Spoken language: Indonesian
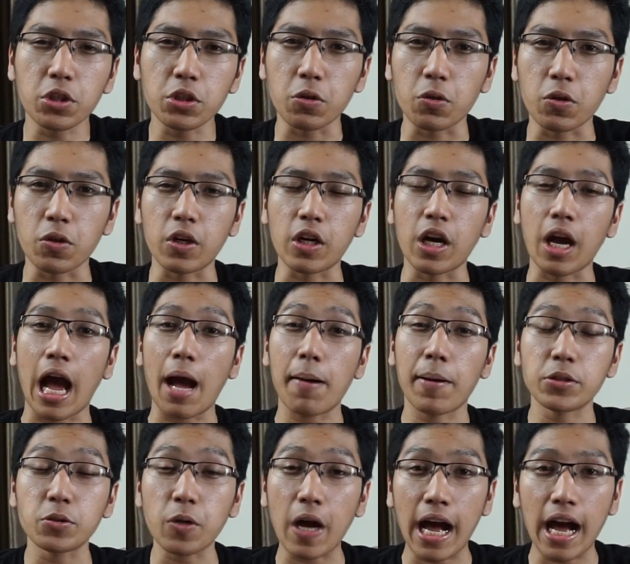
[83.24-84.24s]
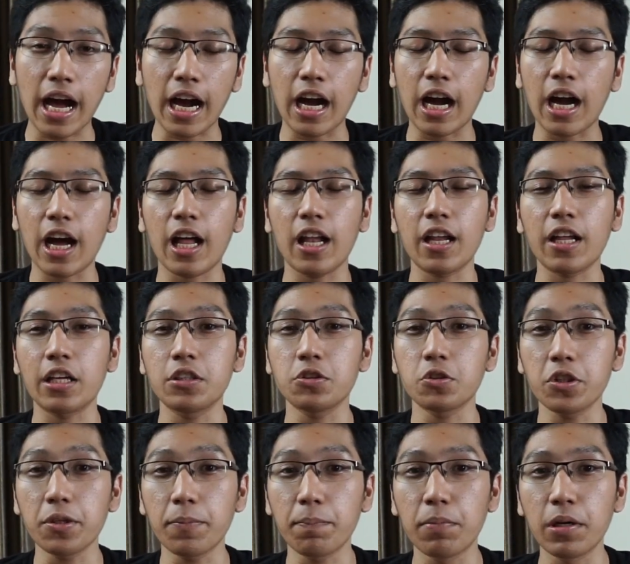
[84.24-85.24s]
gitu loh masuk akal
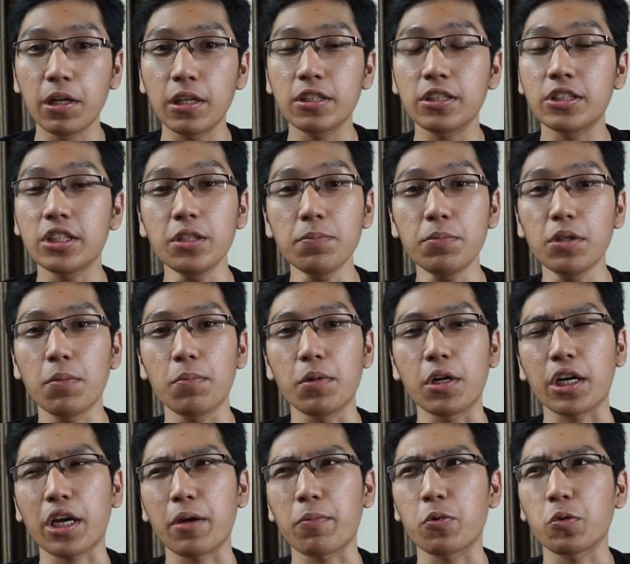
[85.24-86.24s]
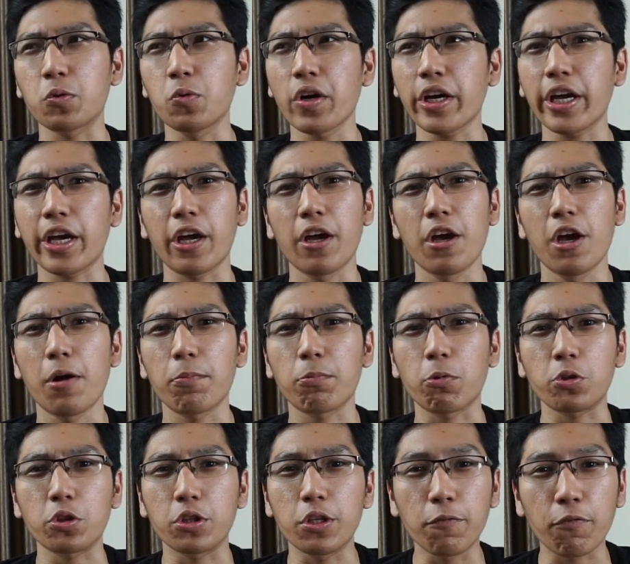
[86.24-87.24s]
enjoyable di sini benar-benar kayak menurut gue kayak
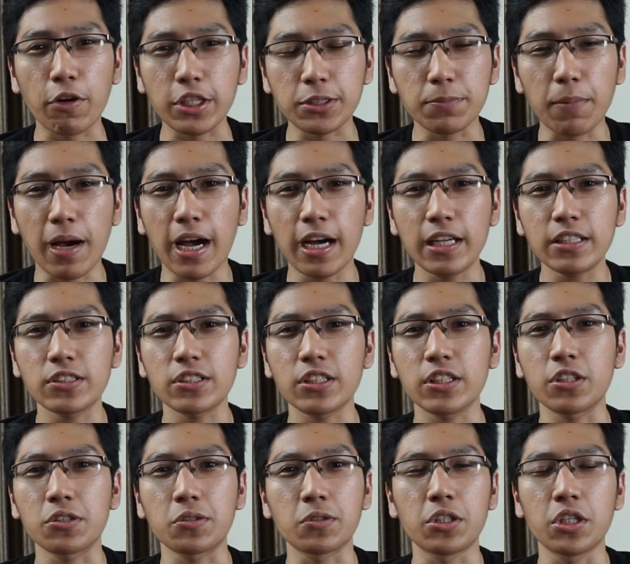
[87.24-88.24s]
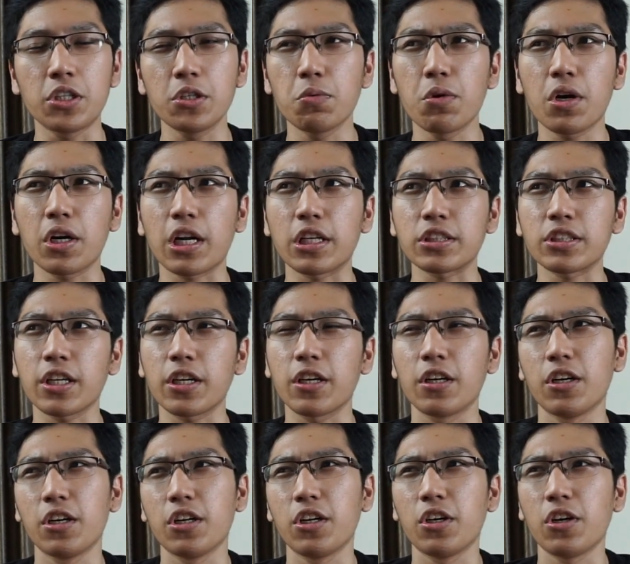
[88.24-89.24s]
plot device banget sih gitu jadi gue ngerasa
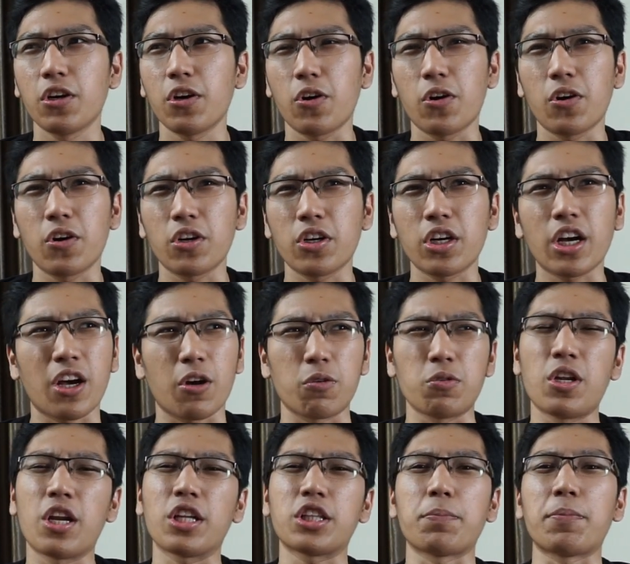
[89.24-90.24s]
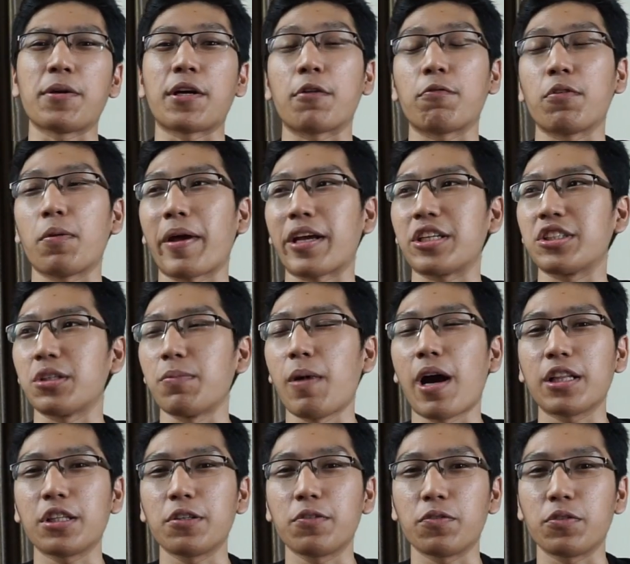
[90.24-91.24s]
ah udahlah tipikal film action
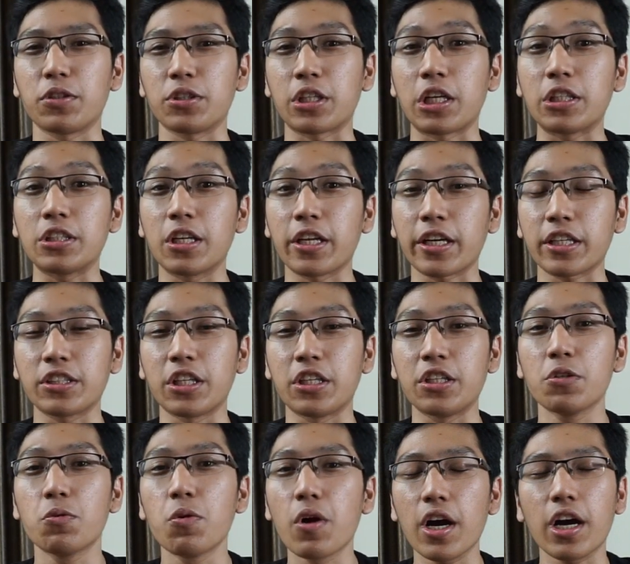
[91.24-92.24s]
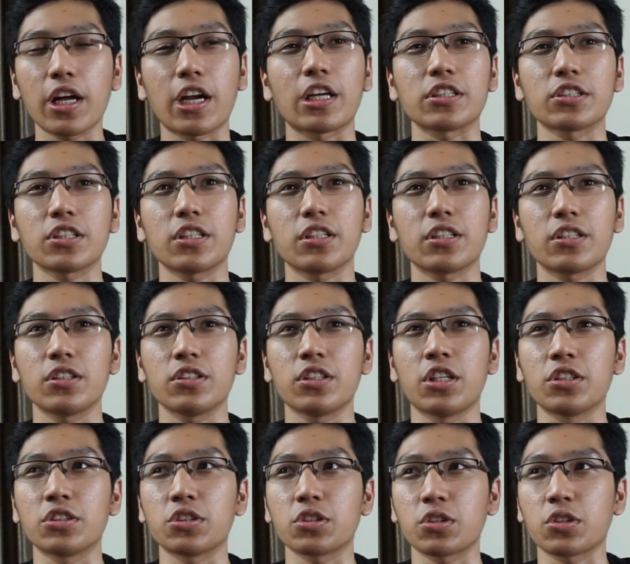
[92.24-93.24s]
banget nih kita jelek jadi gue ngerasa
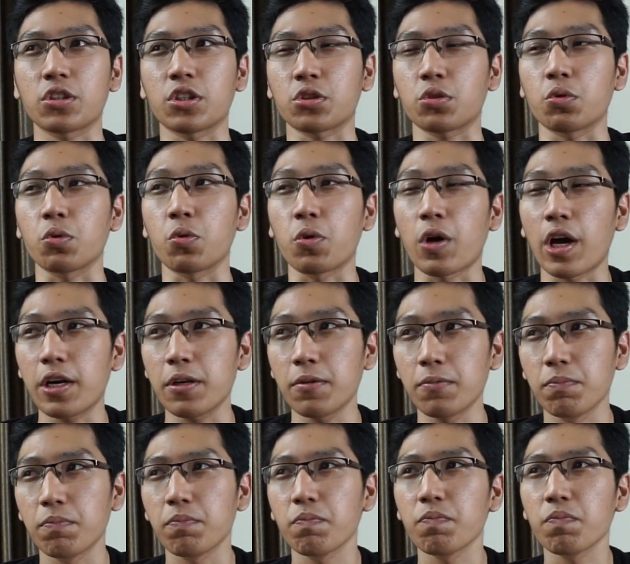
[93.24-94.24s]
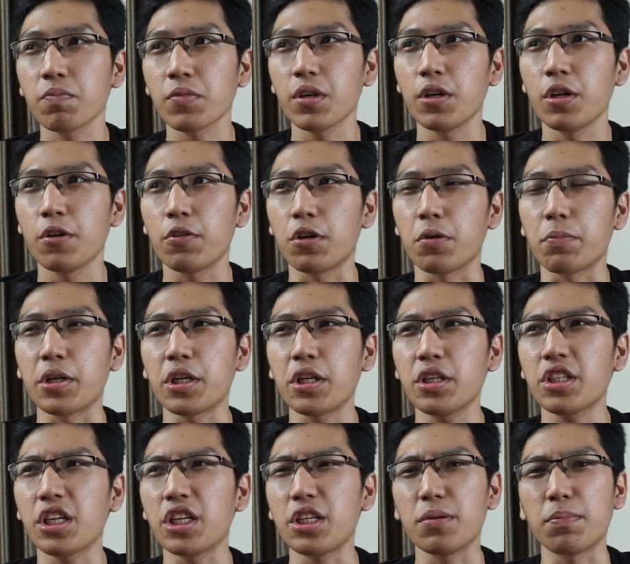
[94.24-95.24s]
dari keseluruhan film ini
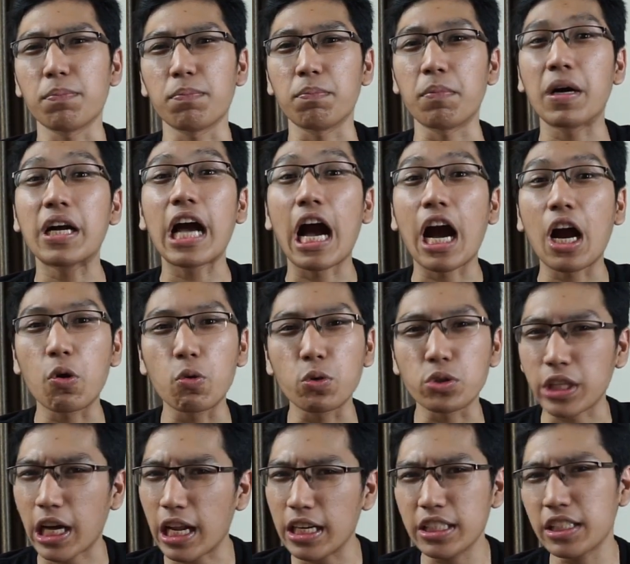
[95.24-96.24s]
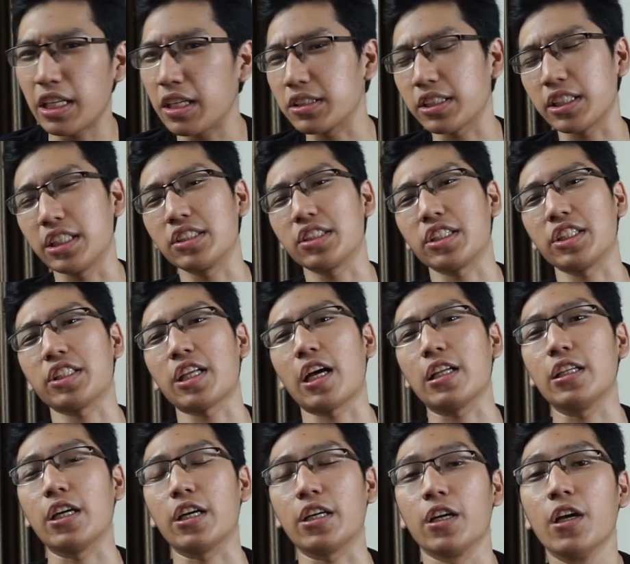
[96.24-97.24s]
jadi mengganggu sekali dari segi
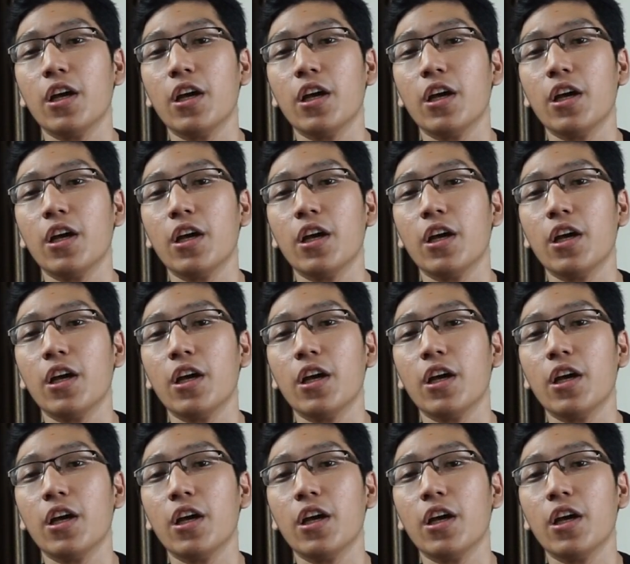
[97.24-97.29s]
ceritanya